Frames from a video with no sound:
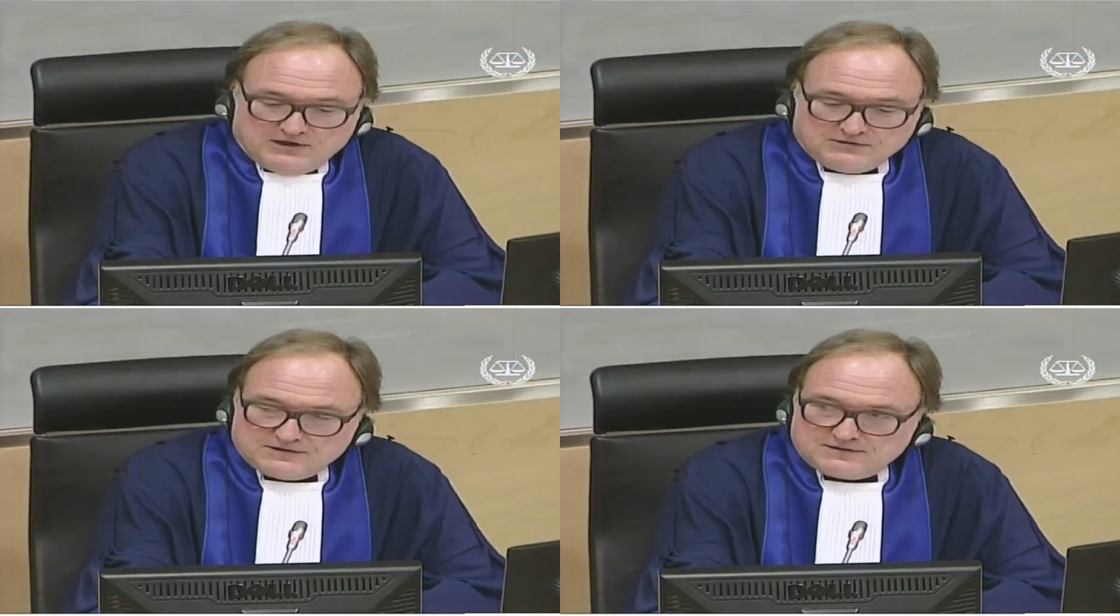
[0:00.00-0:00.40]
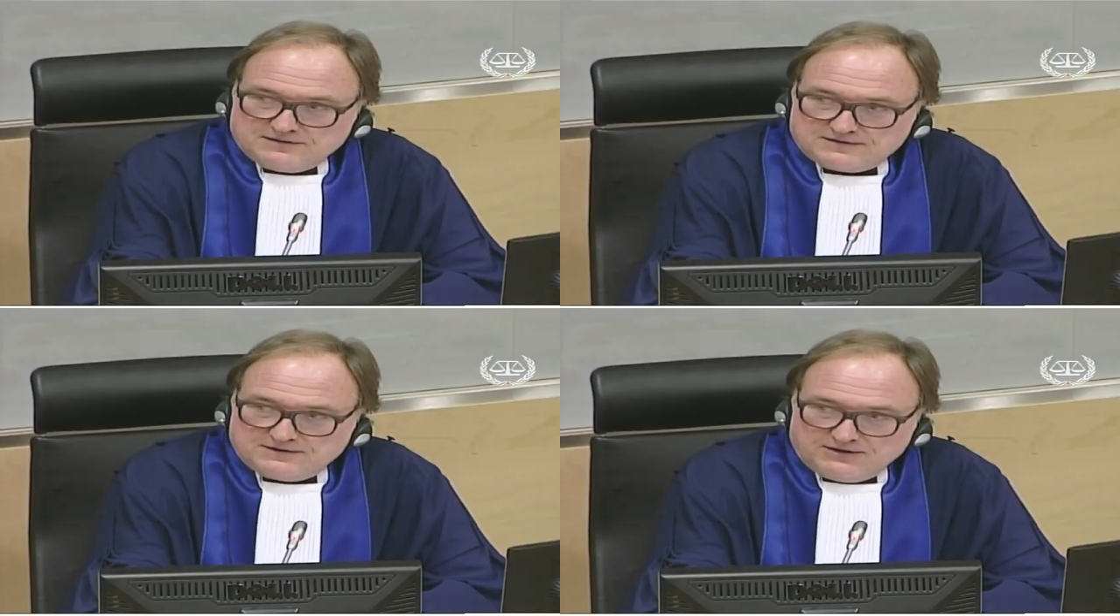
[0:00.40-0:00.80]
devant
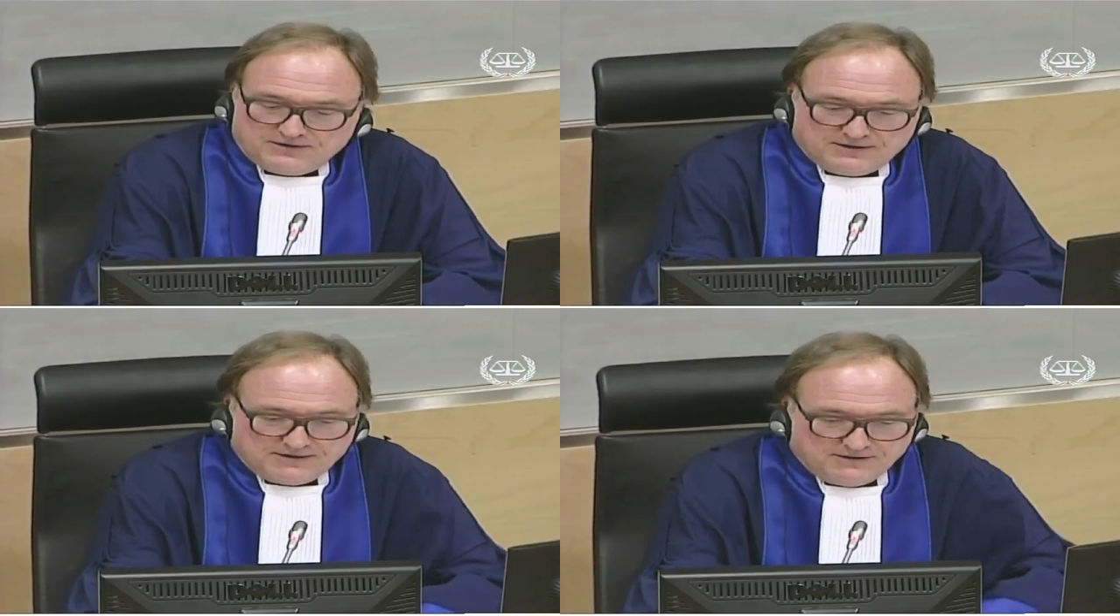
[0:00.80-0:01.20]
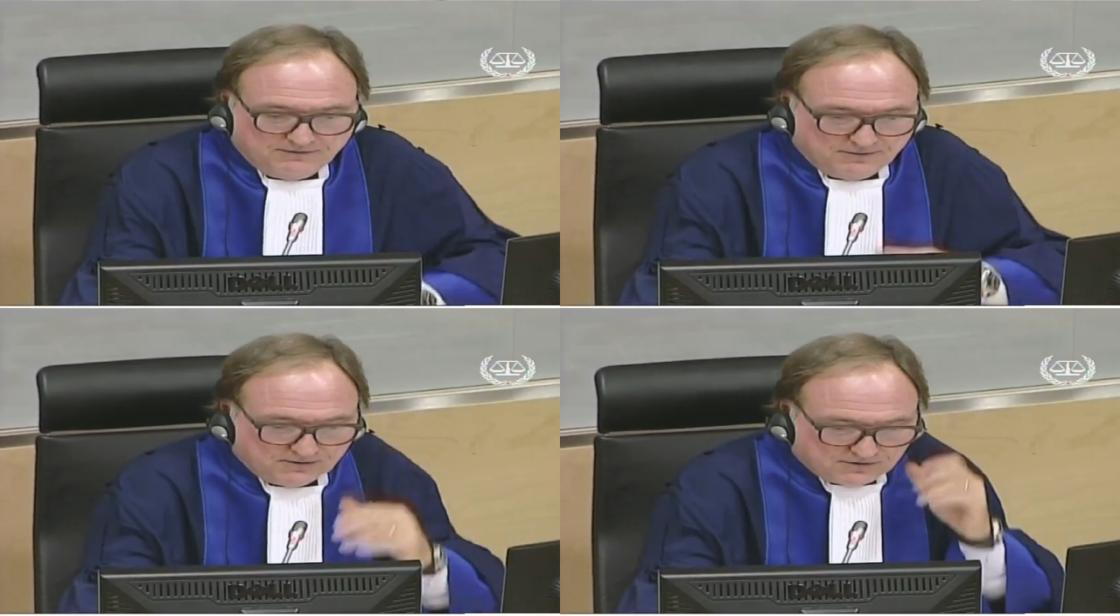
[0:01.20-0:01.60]
une chambre de
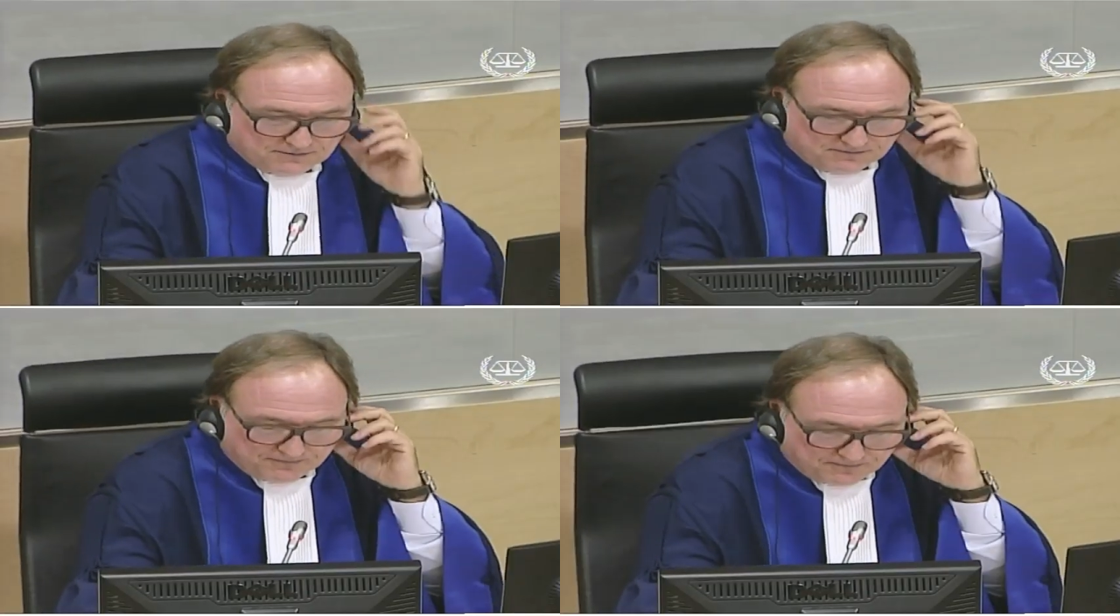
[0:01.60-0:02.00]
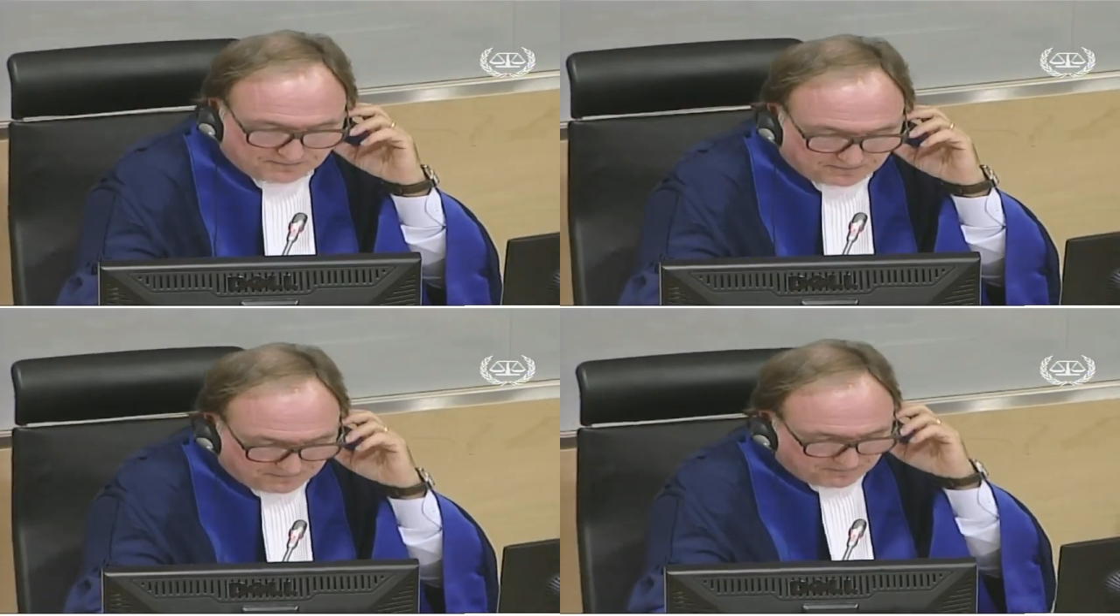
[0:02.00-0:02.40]
première instance,
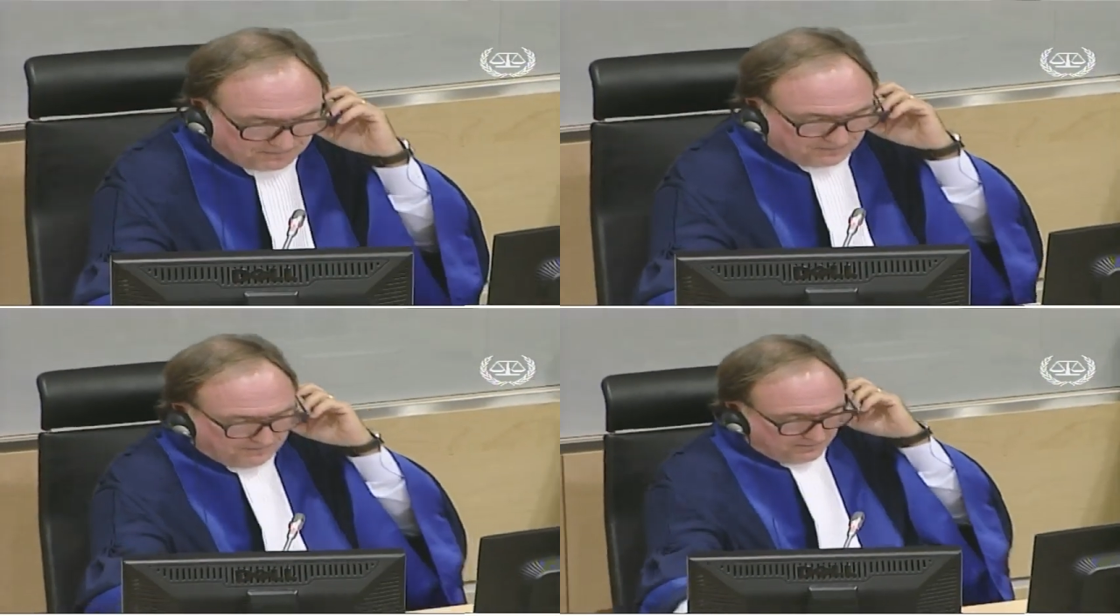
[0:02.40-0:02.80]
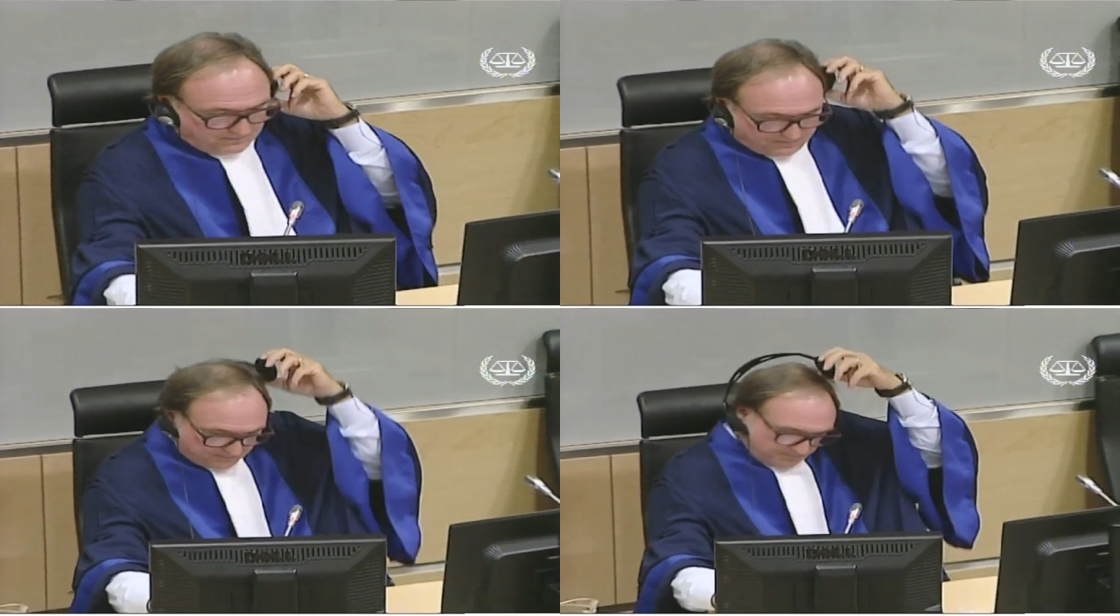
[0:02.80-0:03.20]

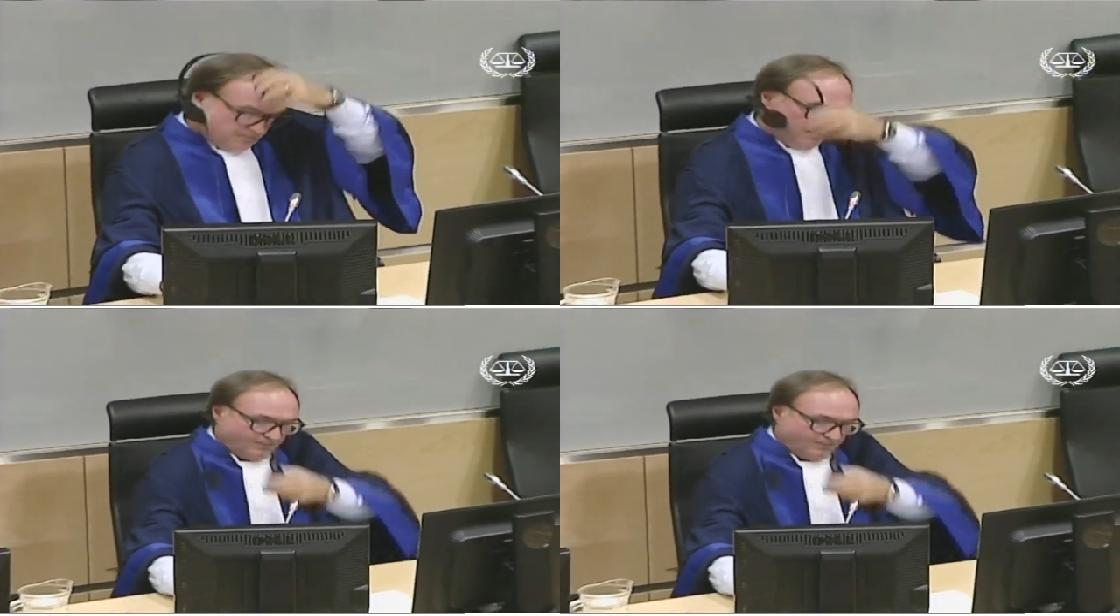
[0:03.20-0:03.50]
également composée de